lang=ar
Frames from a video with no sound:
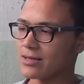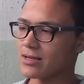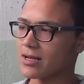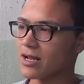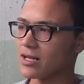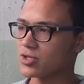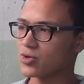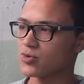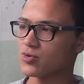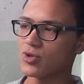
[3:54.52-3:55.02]

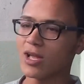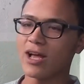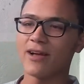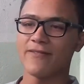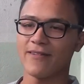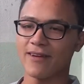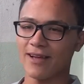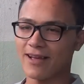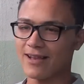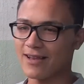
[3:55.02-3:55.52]
لشو
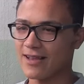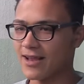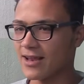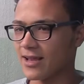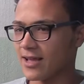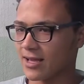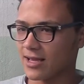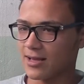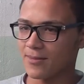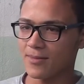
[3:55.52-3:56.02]
دافع خلينا نعم.
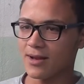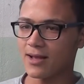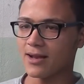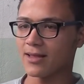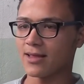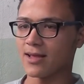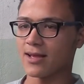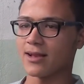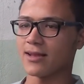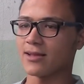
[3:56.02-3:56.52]
نحكي
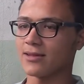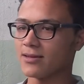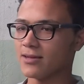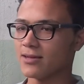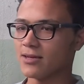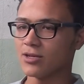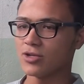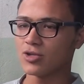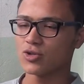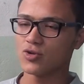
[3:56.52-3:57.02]
بمعنى ثاني
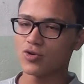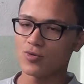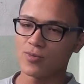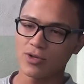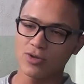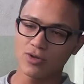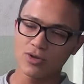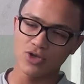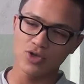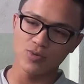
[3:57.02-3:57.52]
نعم نعم شو
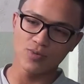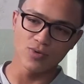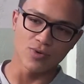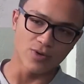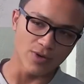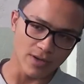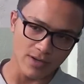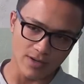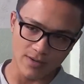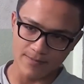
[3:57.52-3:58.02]
بده الزبون